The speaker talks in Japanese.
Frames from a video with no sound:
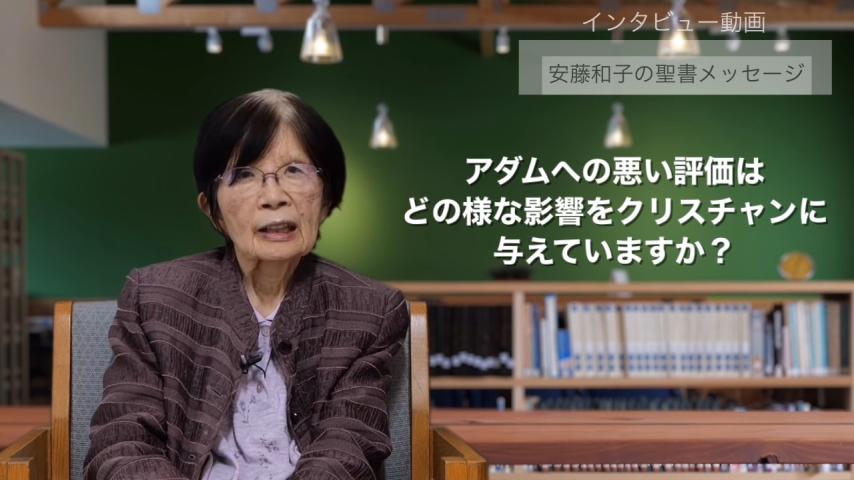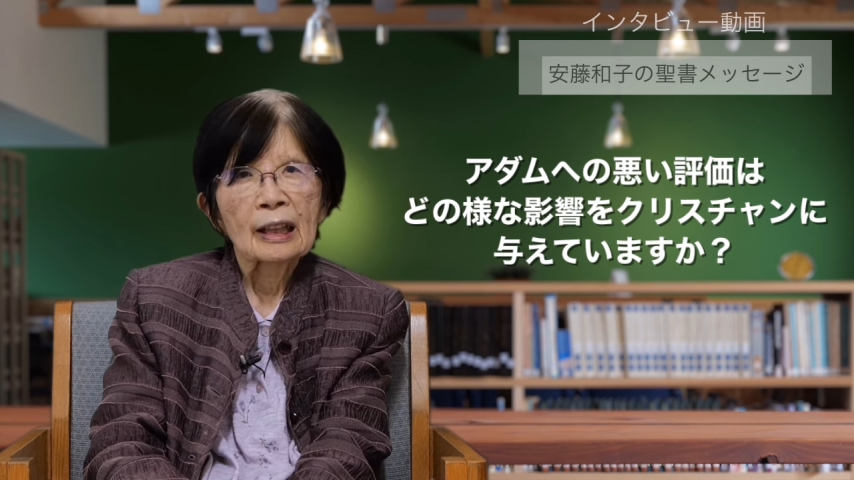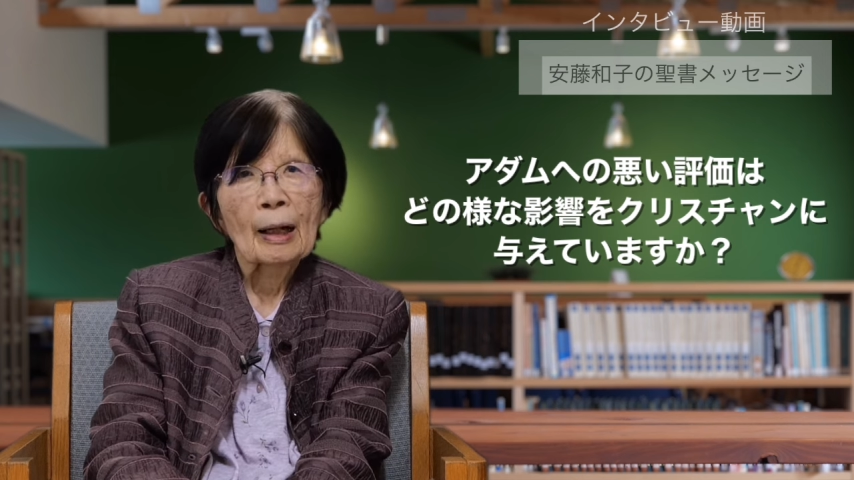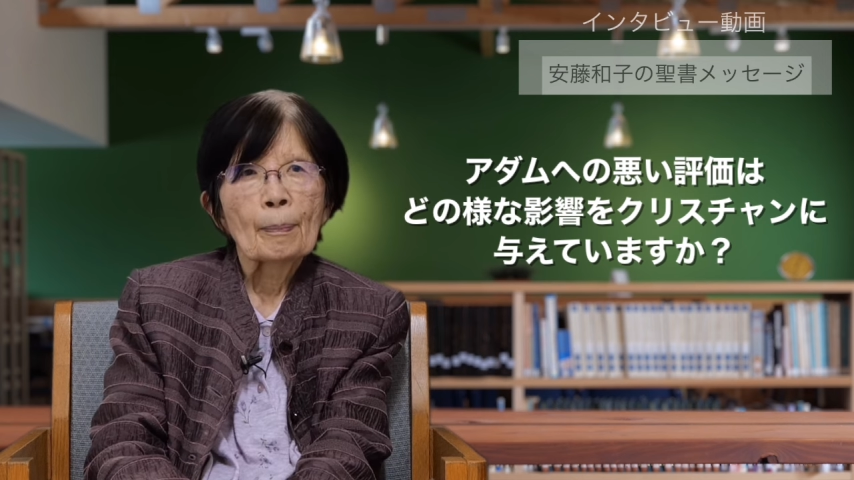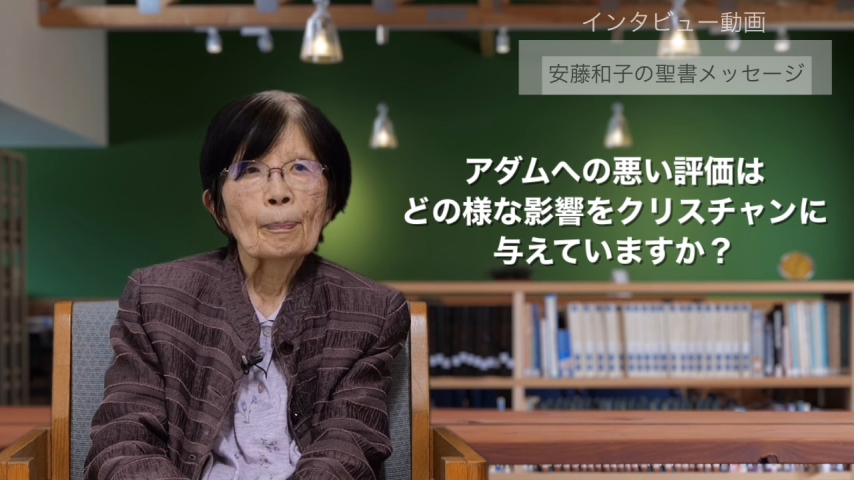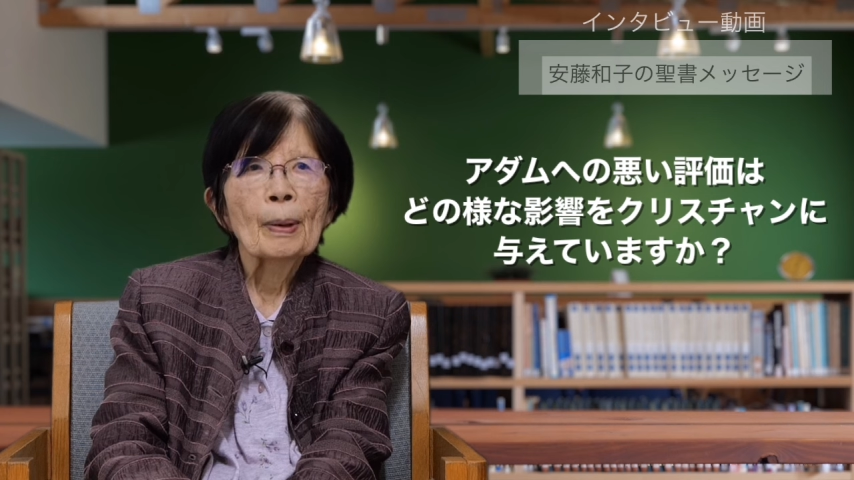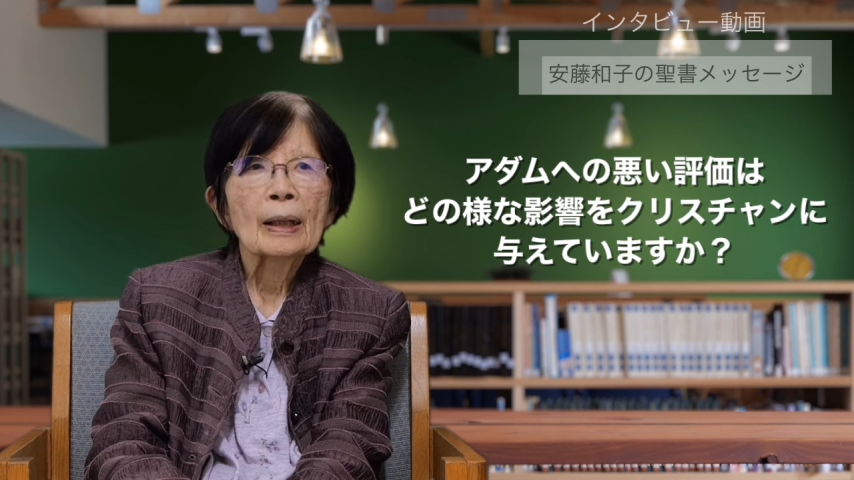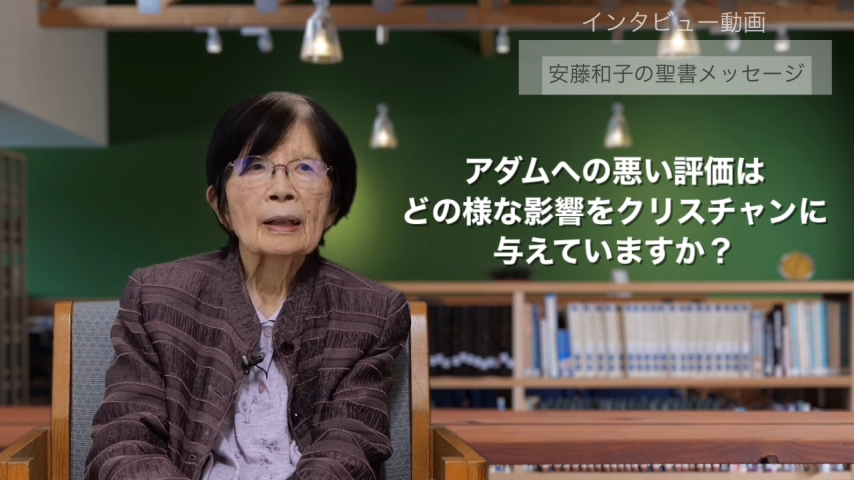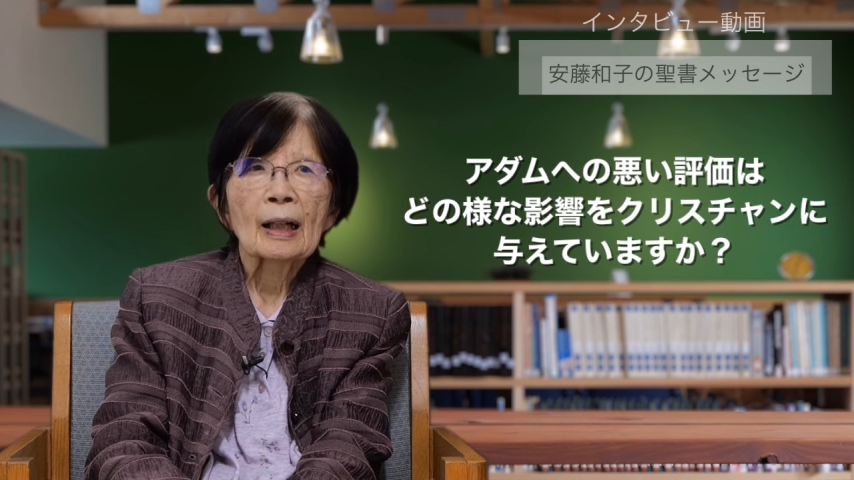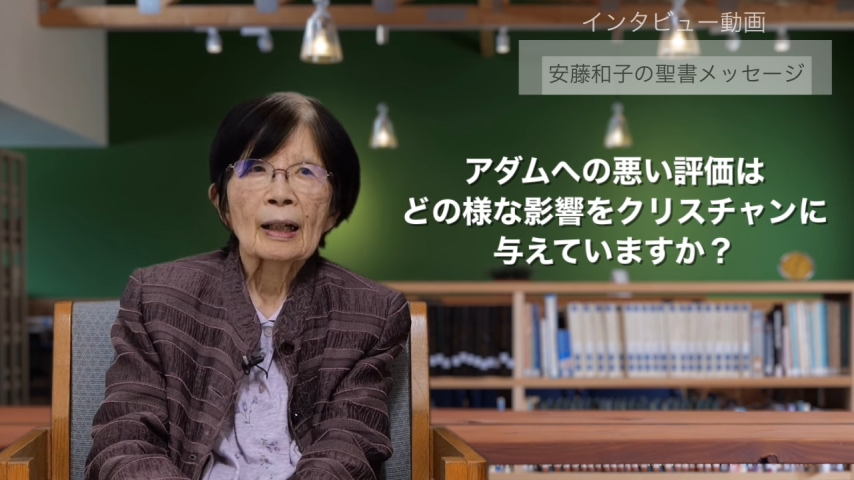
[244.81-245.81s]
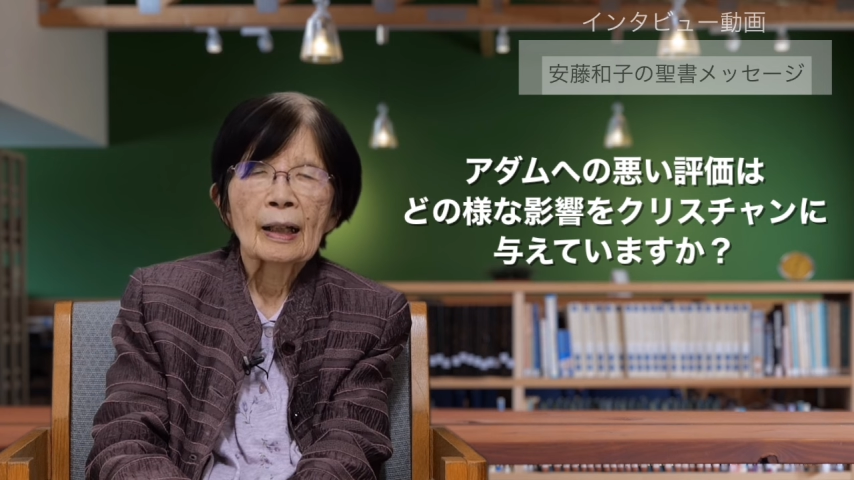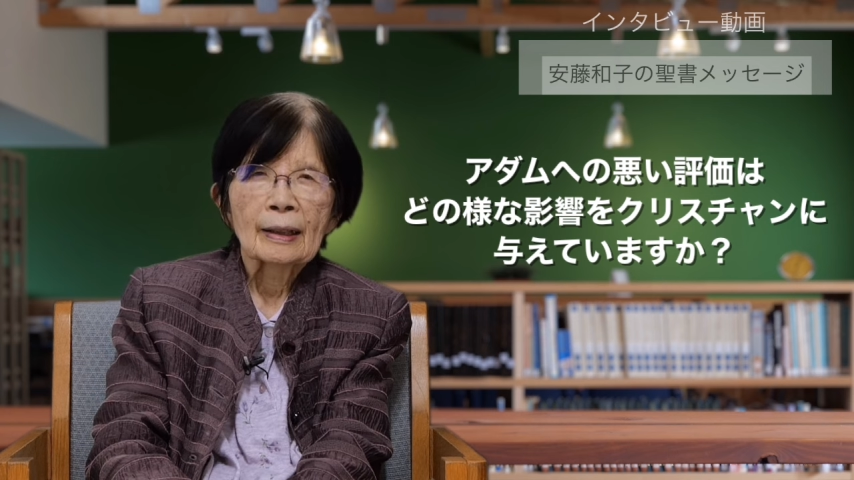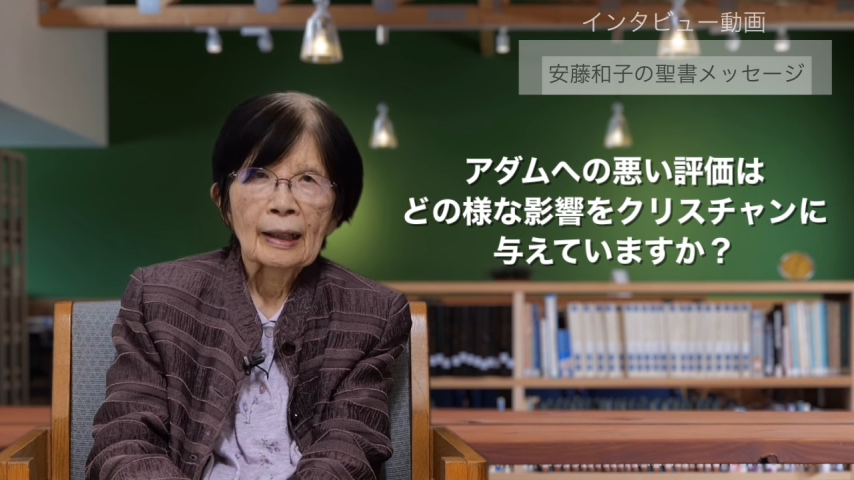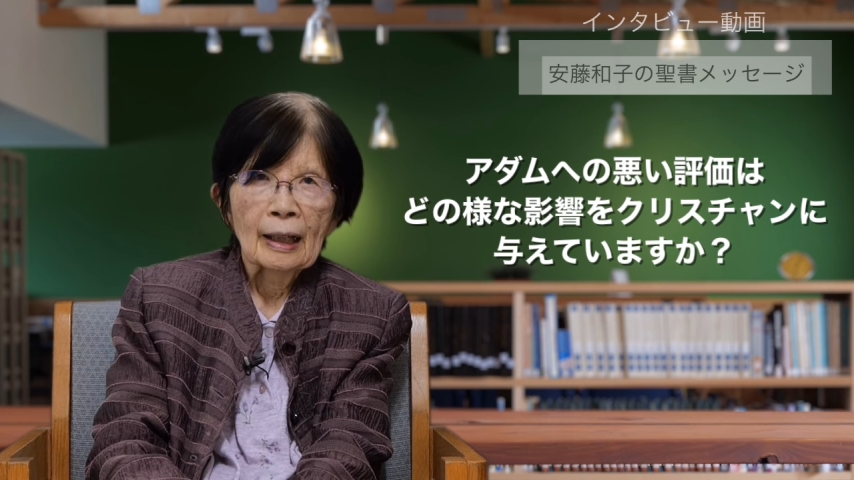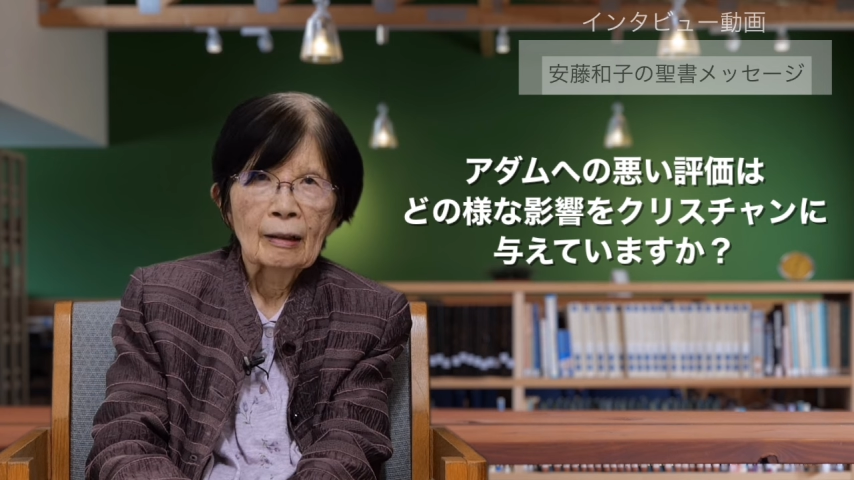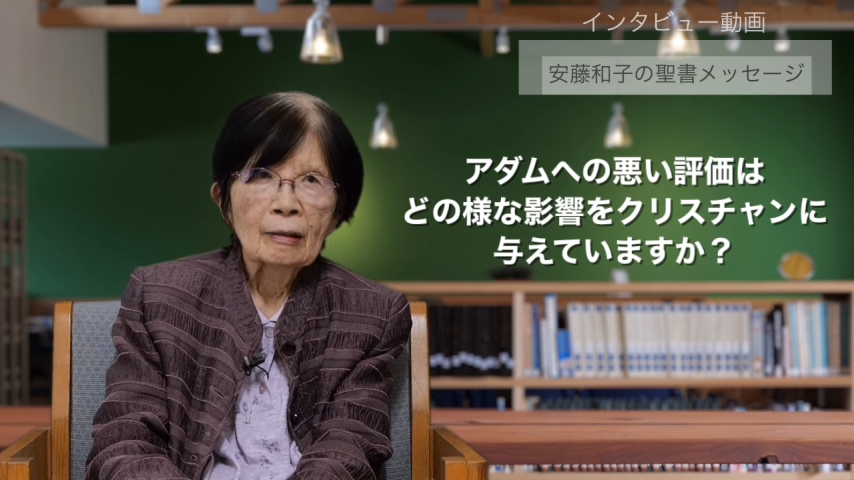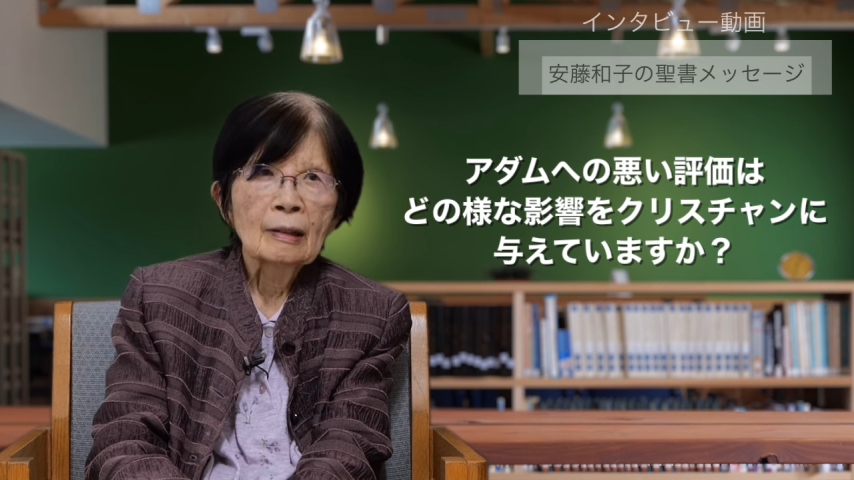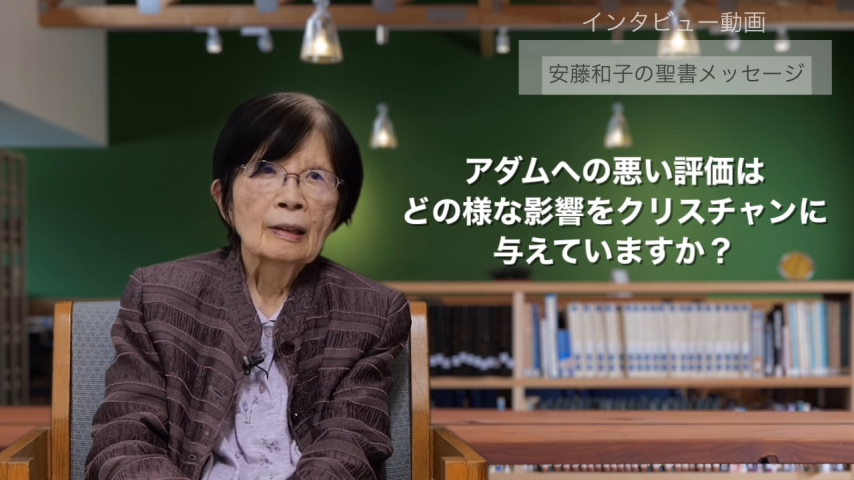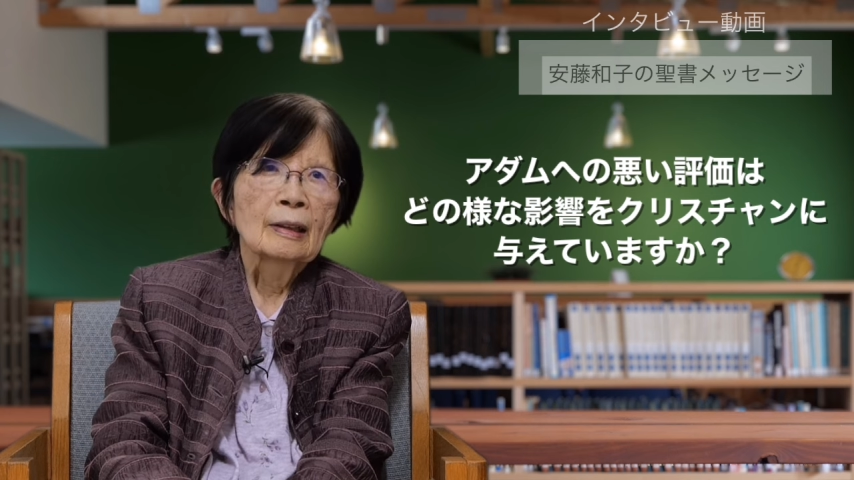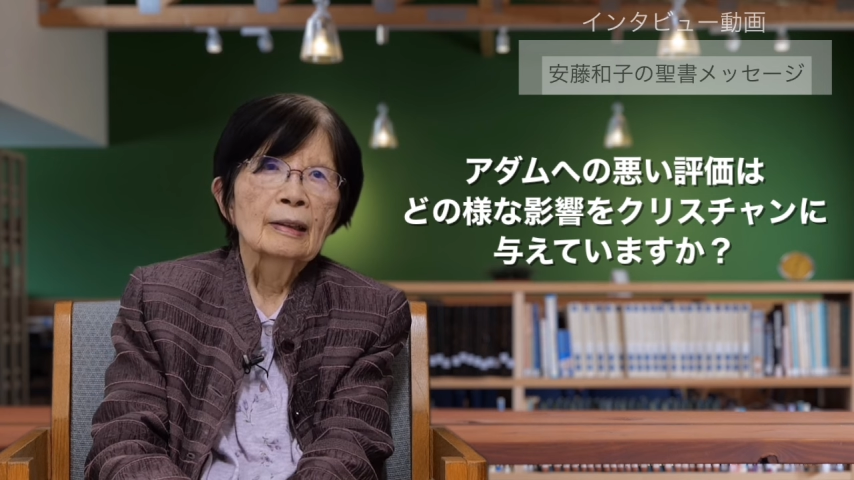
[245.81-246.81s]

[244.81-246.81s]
議がいっぱい書かれている。